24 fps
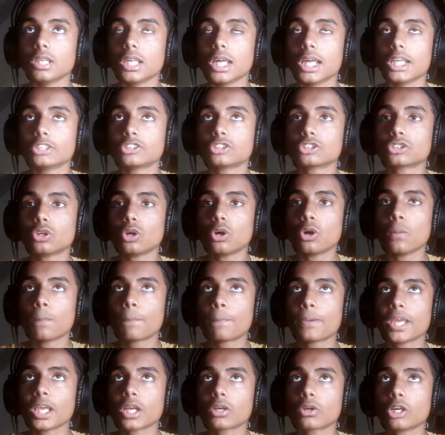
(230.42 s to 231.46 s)
लेट्स गो
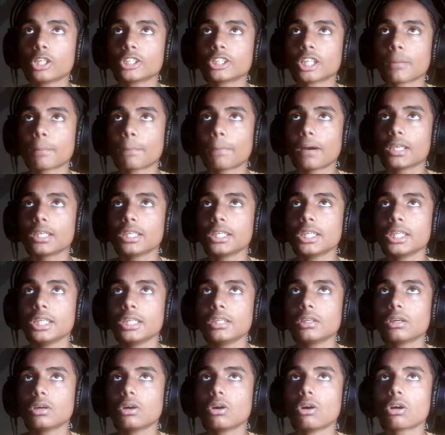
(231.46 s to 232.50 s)
फेको इधर
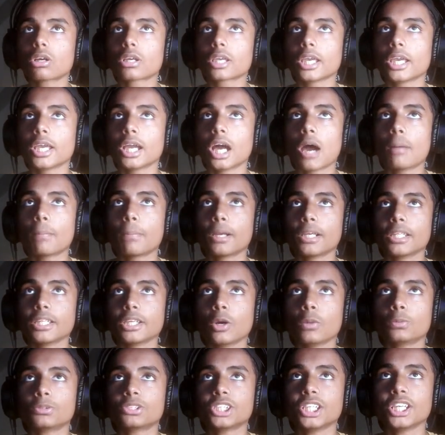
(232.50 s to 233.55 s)
पानी ओके यहाँ पर ये
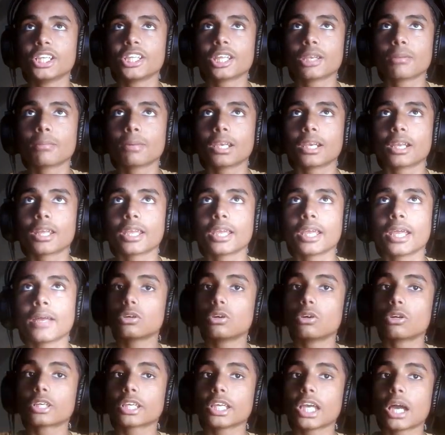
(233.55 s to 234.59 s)
ऑप्सीडियन बन रहे हैं
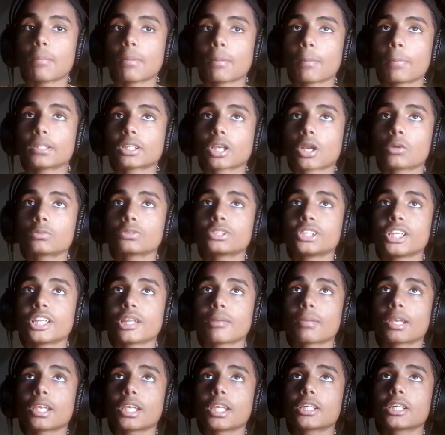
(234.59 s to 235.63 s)
ओके यहाँ पर पंद्रह
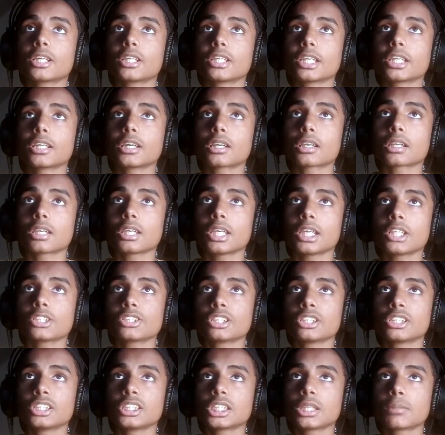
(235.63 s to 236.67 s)
ऑप्सीडियन मैंने इकट्ठे कर लिए हैं
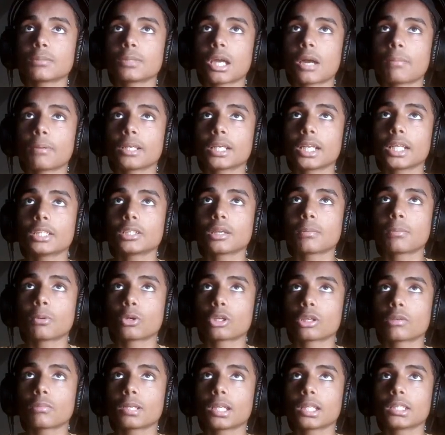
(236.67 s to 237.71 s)
जल्दी से हम यहाँ पर नेदर
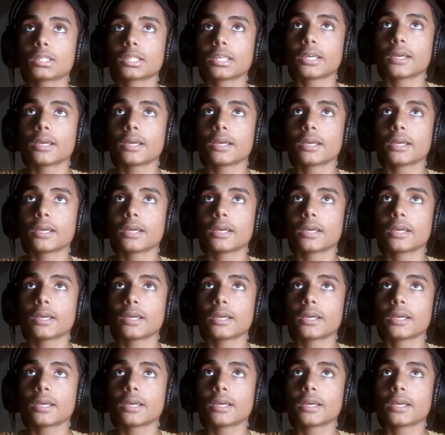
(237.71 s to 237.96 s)
पोर्टल बनाते